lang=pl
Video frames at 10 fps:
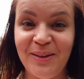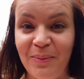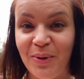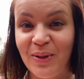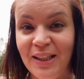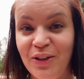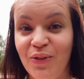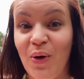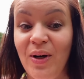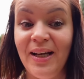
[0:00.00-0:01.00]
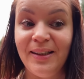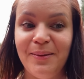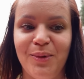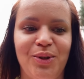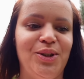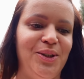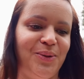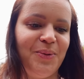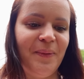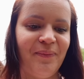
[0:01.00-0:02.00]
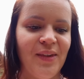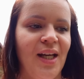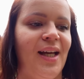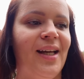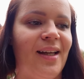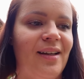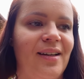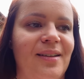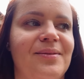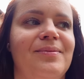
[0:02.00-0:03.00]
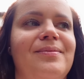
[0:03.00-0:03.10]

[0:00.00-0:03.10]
dobry kochani w kolejnym odcinku. E,